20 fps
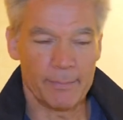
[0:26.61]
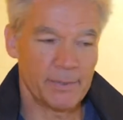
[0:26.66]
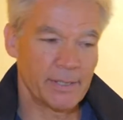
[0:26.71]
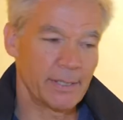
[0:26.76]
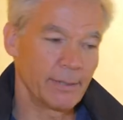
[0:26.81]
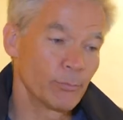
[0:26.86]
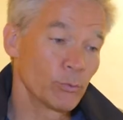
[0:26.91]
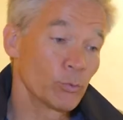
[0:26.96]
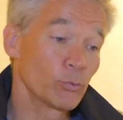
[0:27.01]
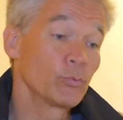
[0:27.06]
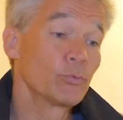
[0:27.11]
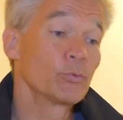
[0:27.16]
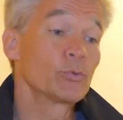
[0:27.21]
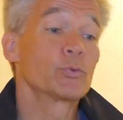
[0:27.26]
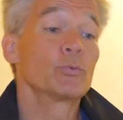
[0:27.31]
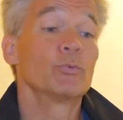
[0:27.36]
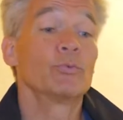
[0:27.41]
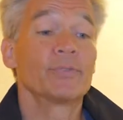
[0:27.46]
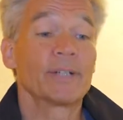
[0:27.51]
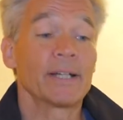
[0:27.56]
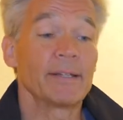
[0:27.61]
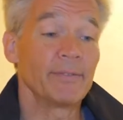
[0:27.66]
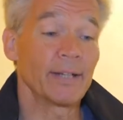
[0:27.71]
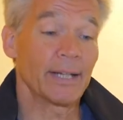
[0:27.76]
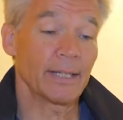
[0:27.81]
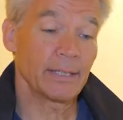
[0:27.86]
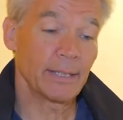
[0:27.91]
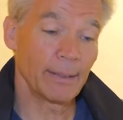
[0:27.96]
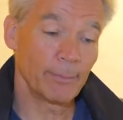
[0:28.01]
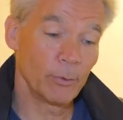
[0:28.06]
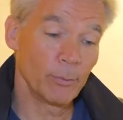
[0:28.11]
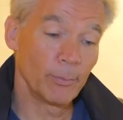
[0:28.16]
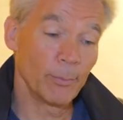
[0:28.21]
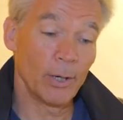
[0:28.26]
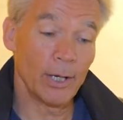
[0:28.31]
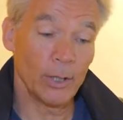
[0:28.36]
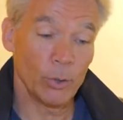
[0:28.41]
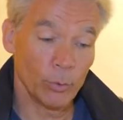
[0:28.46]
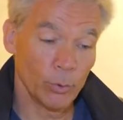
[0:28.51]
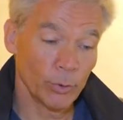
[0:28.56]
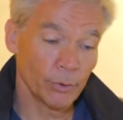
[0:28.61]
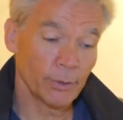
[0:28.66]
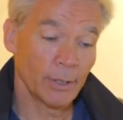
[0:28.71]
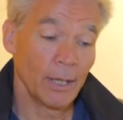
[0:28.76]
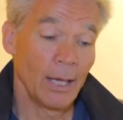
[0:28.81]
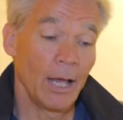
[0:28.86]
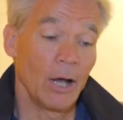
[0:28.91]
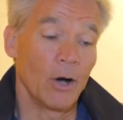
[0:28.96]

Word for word: si vous vous ouvrez véritablement à l'autre